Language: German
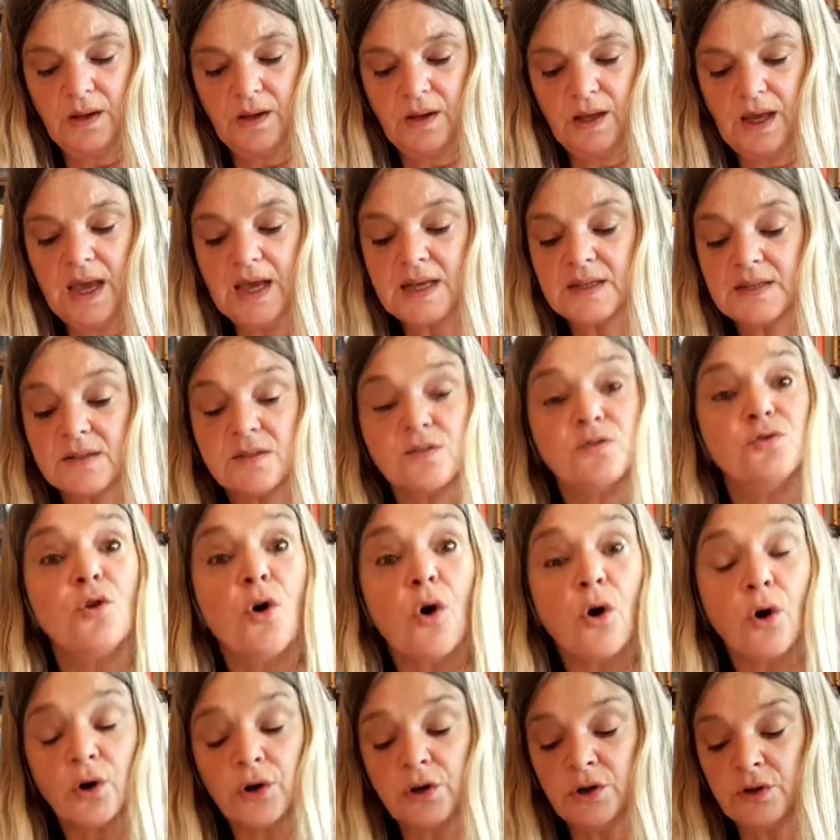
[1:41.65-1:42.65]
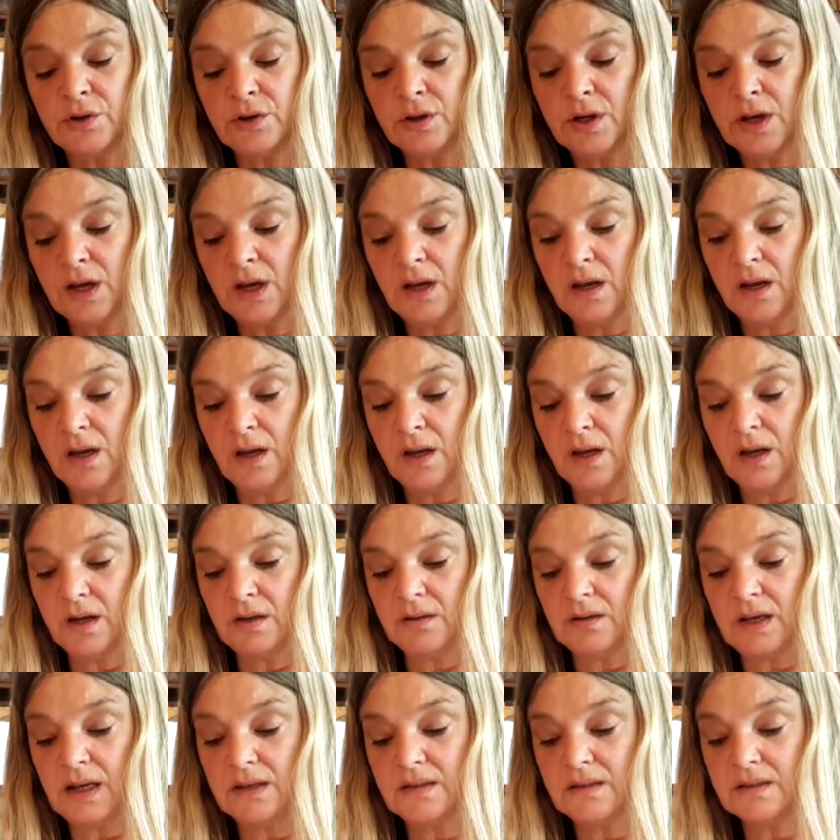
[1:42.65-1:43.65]
Erst neun,
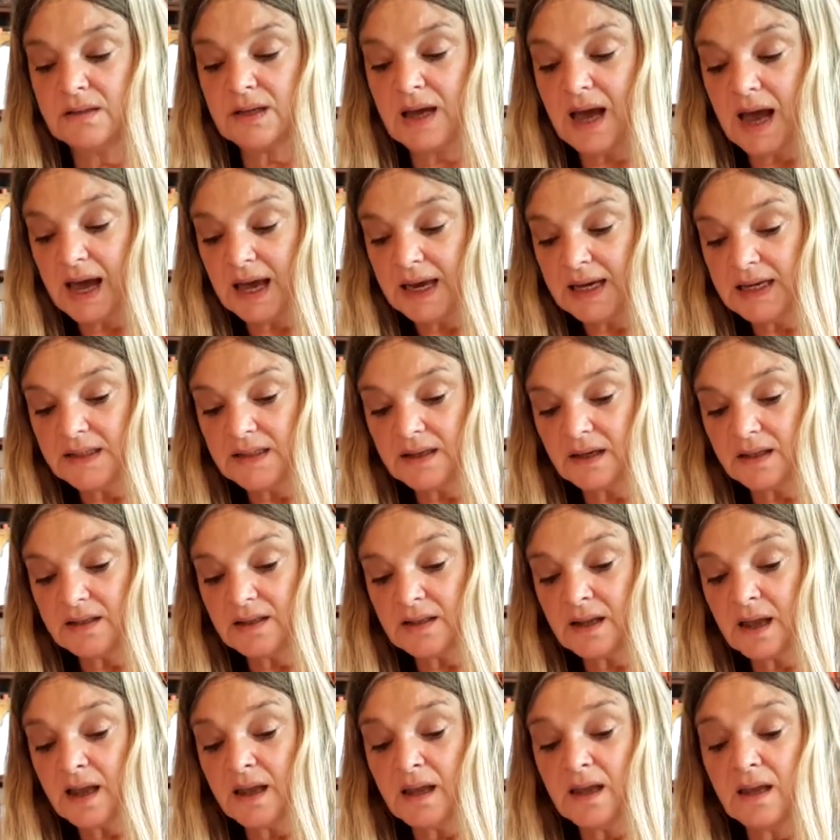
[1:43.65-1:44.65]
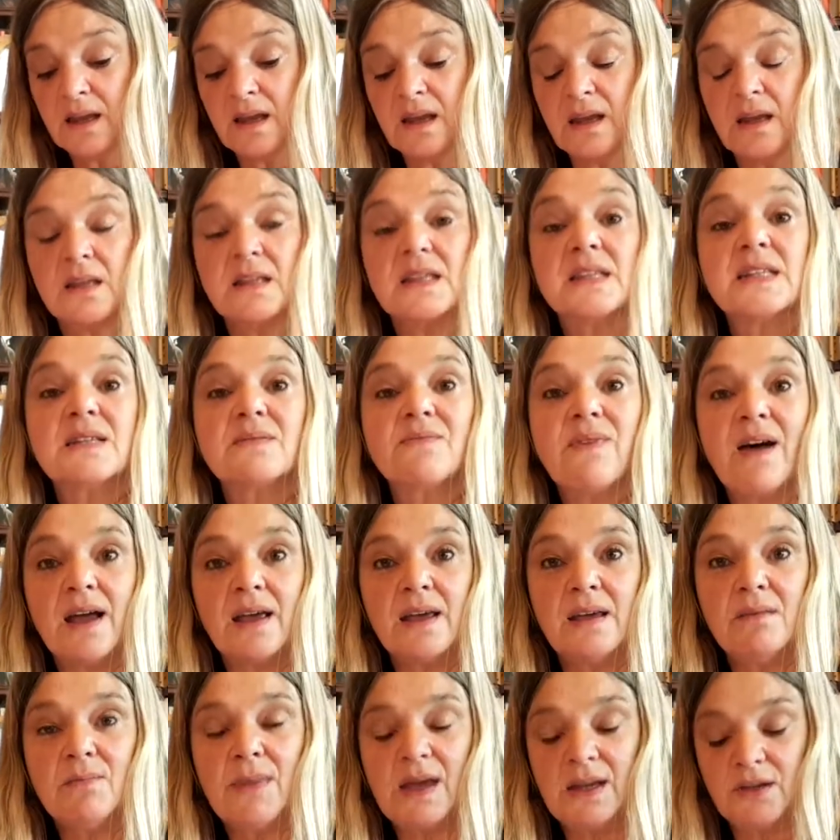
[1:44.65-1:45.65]
dann drei, dann
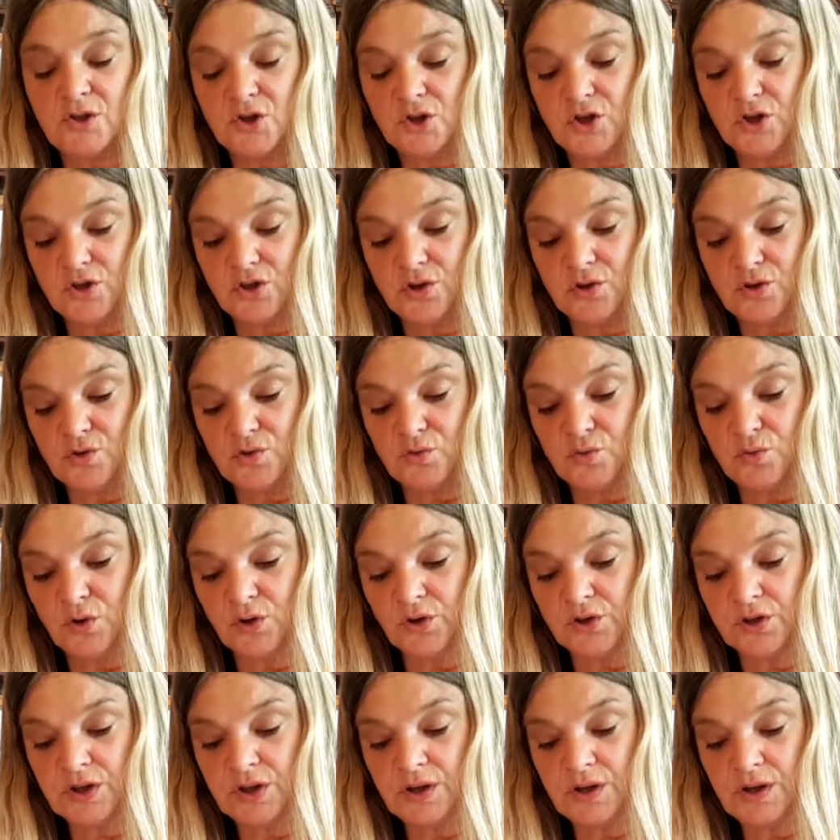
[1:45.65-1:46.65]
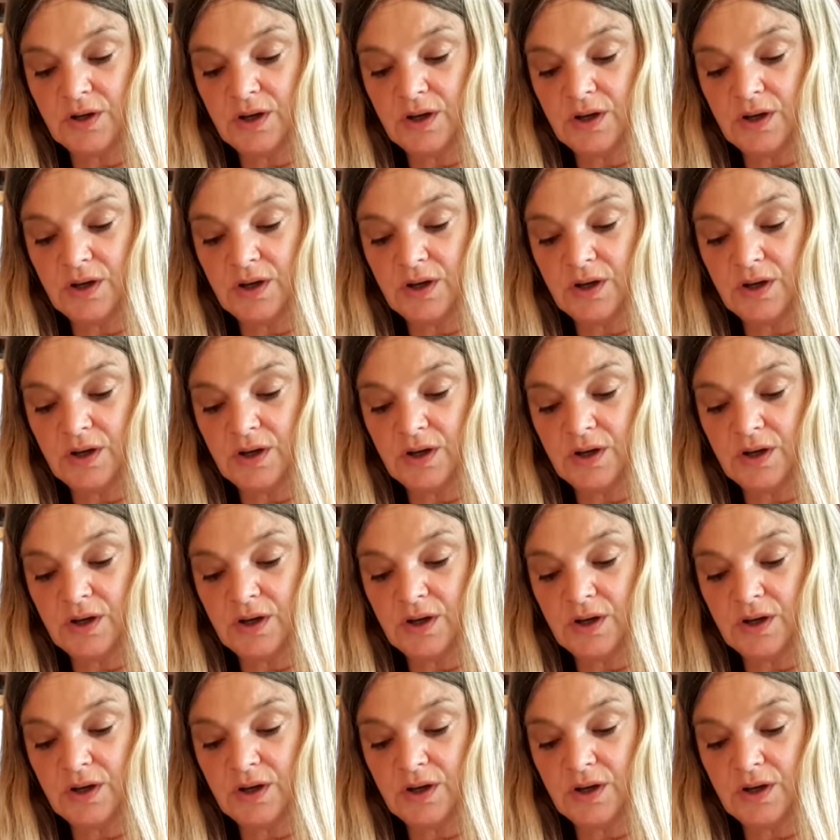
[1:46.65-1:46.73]
zwei Menschen gesucht.